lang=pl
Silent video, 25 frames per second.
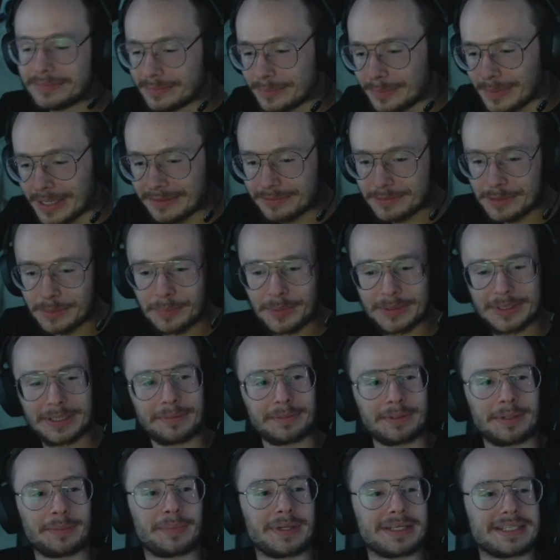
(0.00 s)

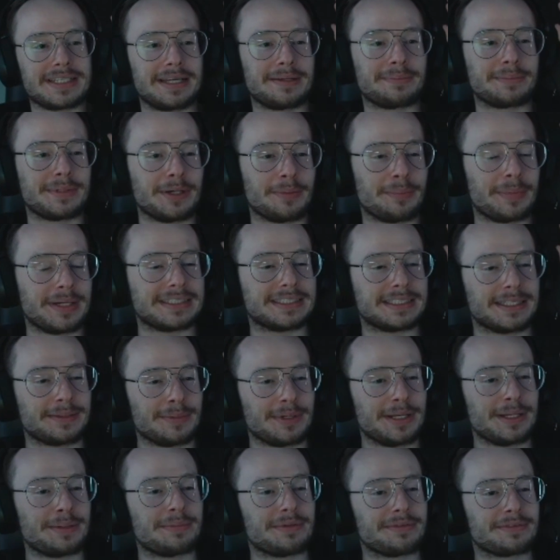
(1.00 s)
Prawdopodobnie bez mnie obecnie
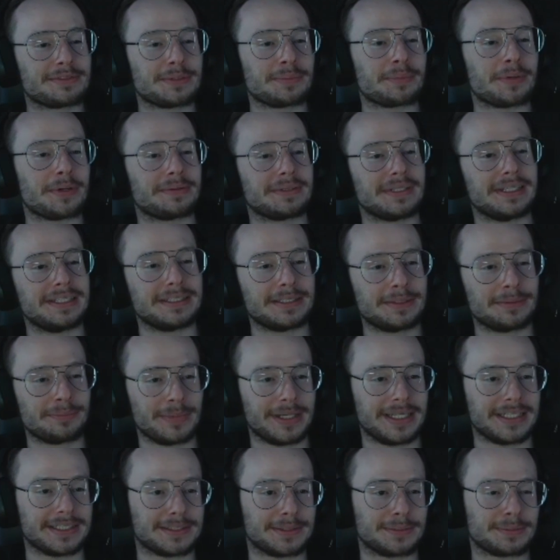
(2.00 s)
byliby w zupełnie innym
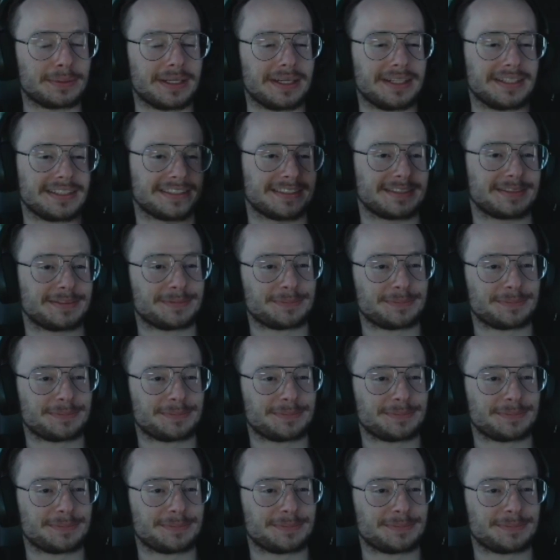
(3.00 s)
miejscu teraz.